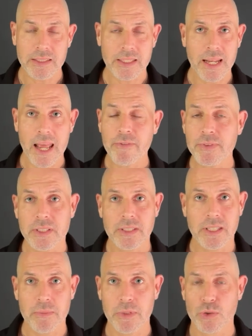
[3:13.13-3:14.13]
dass dein
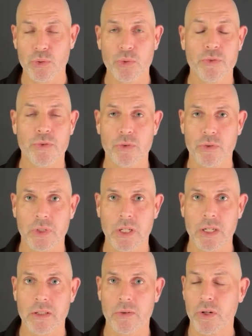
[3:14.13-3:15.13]
Nervensystem nicht so gut
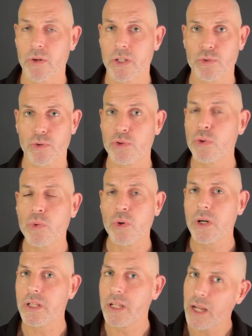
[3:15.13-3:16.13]
funktioniert oder du hast so
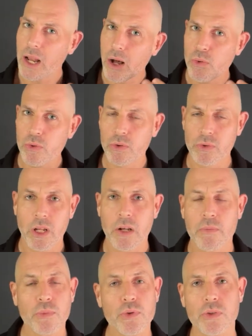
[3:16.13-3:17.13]
Zuckungen in den Augen und in
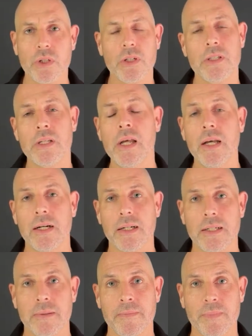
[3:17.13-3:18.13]
den Muskeln
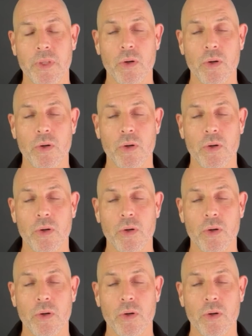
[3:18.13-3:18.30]
ähm,